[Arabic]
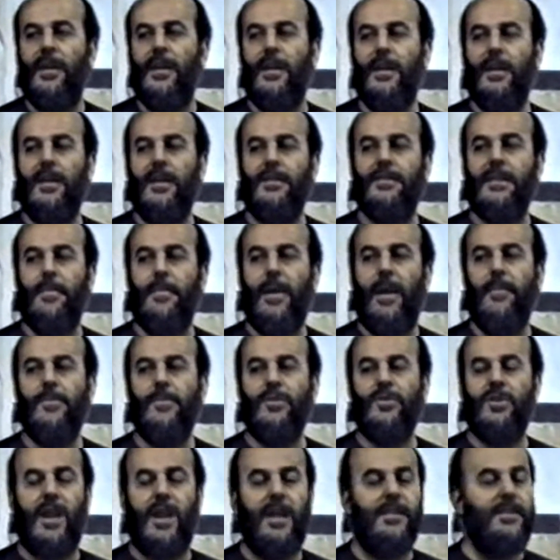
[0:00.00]
إيه، طبعا
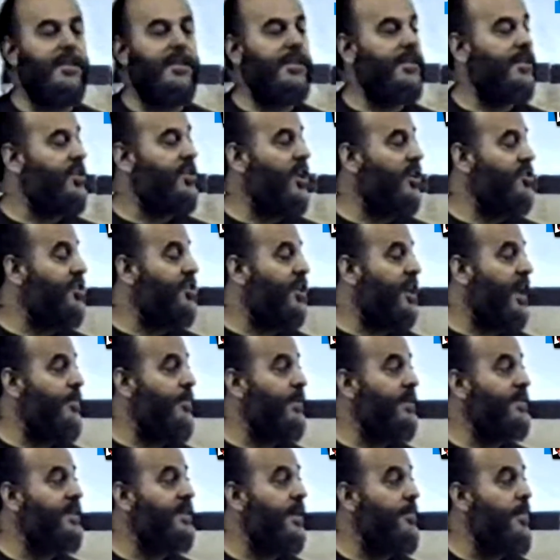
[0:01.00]
مش راضيه تشجرها
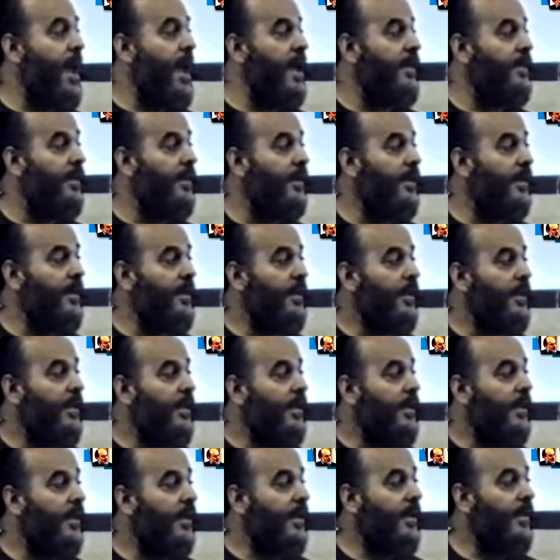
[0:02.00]
من زمان
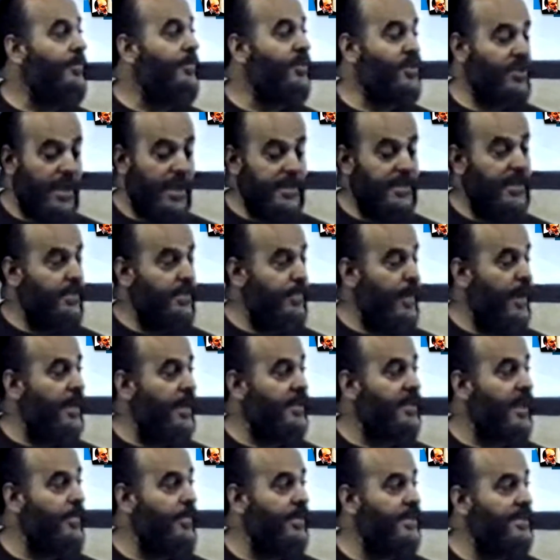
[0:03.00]
مش راضيه
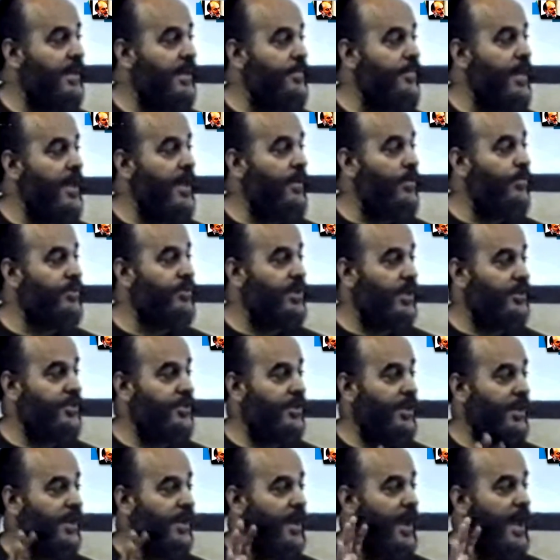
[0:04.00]
تبلطها من زمان
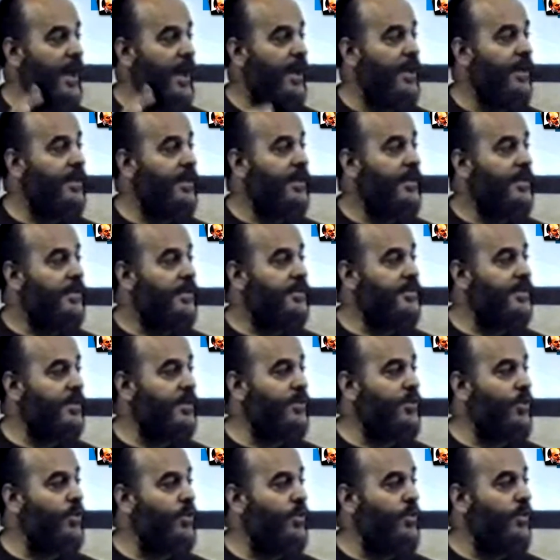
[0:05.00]
ومشجرينها
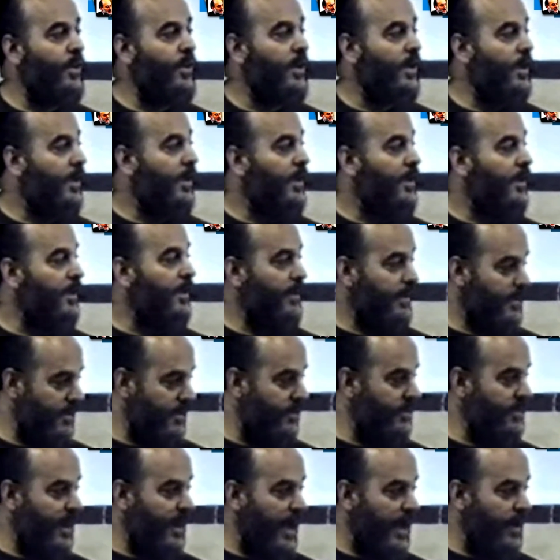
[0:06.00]
زيتون
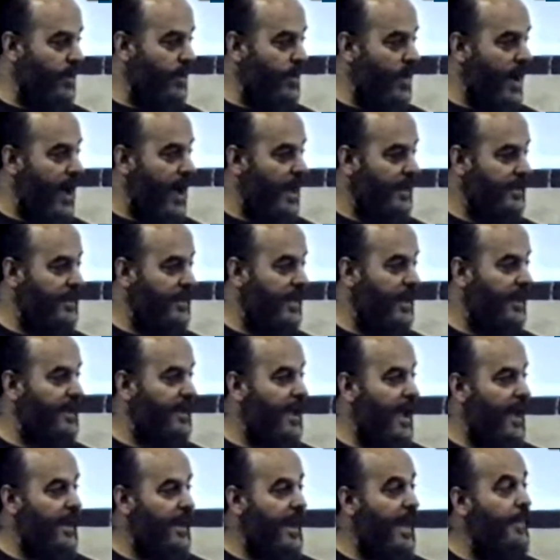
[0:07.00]
وتخلوها ارض هيك
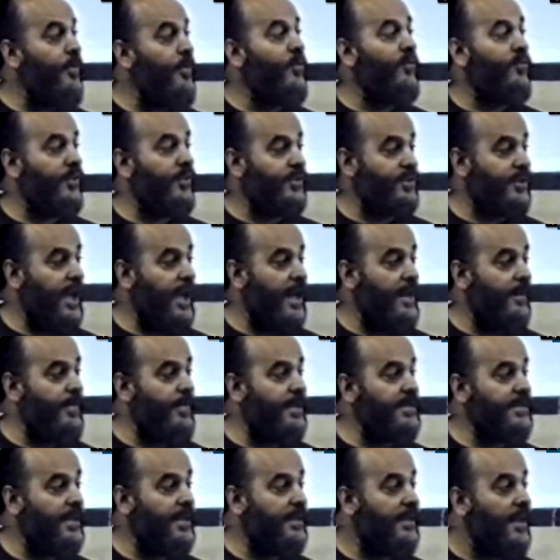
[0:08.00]
كانها منفصله عن
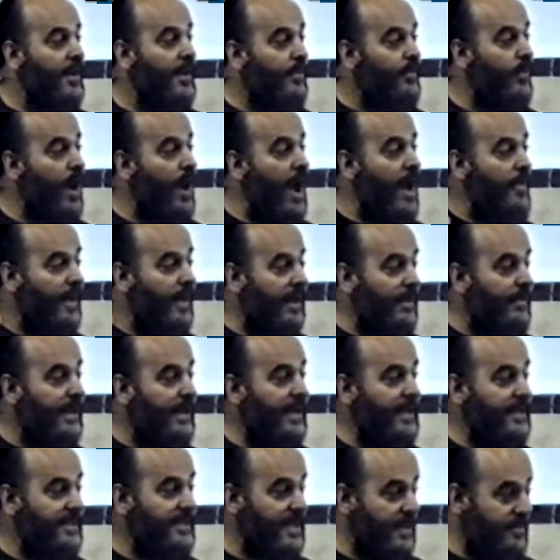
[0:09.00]
المسجد مؤامره
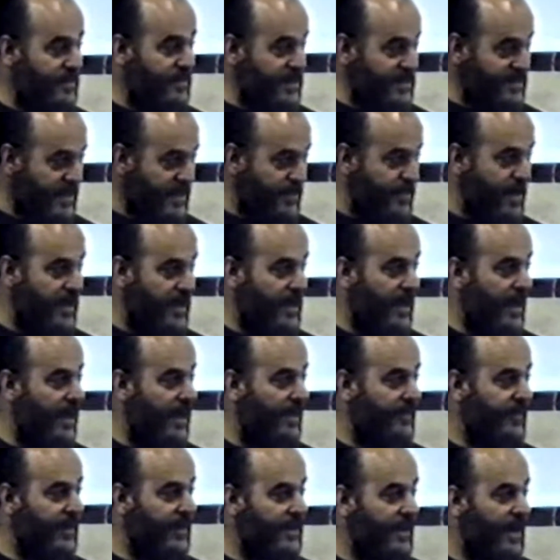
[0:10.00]
من حسين من زمان
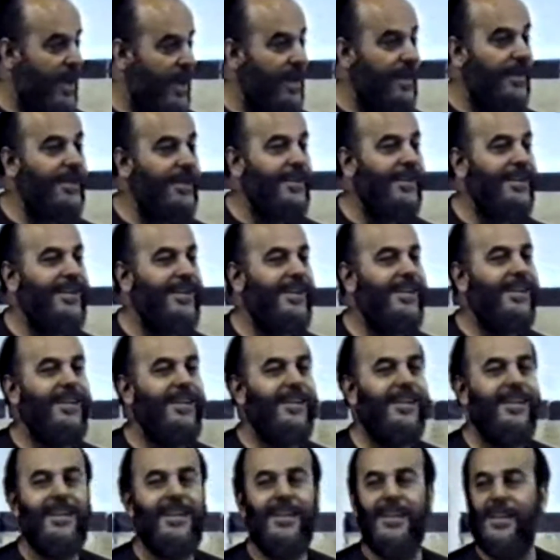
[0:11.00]
على فكره
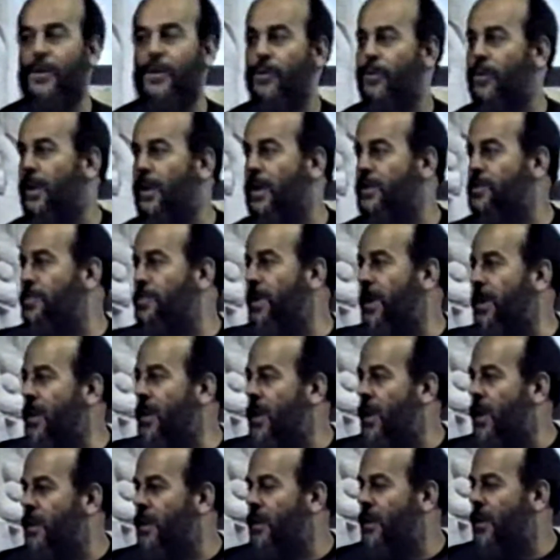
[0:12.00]
ولا اشمعنى
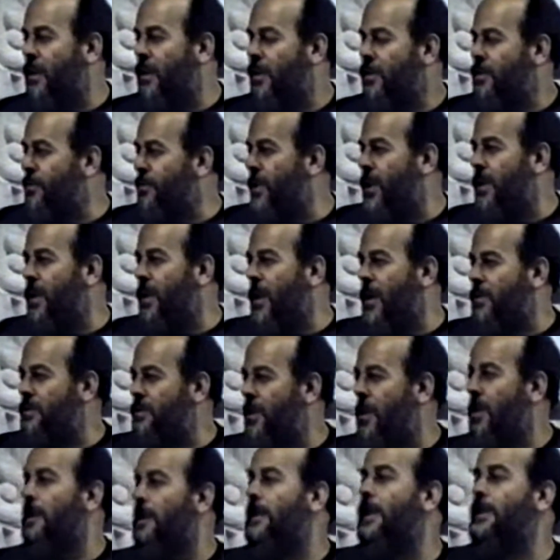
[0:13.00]
يعني اشمعنى
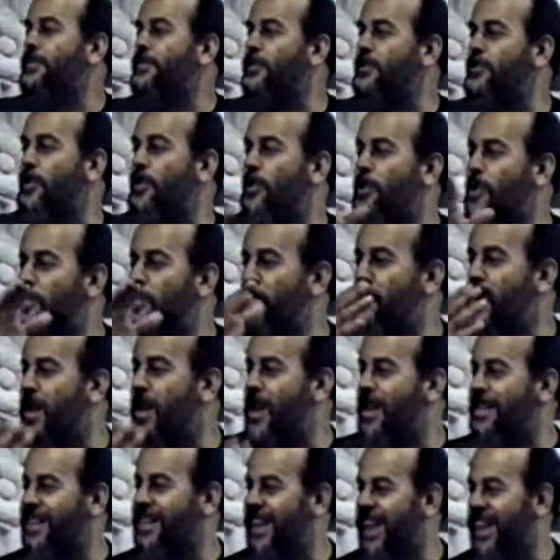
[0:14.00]
الاقصى ليش مش كله
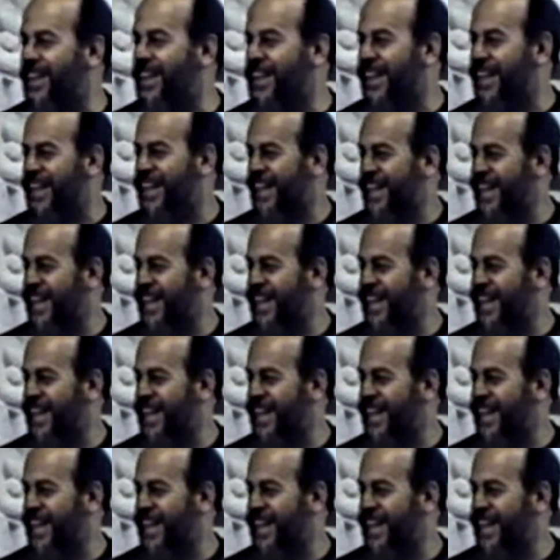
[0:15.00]
مبلط يعني